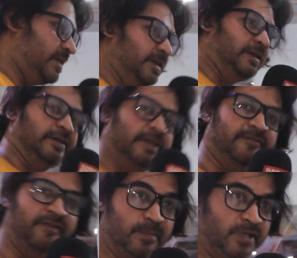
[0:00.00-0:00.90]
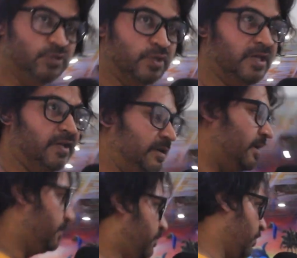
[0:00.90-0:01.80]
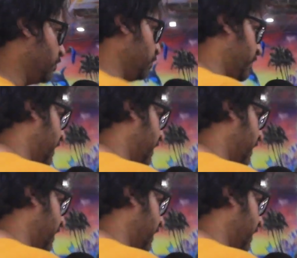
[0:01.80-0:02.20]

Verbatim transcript: से एक फैमिली जो है यहाँ मौजूद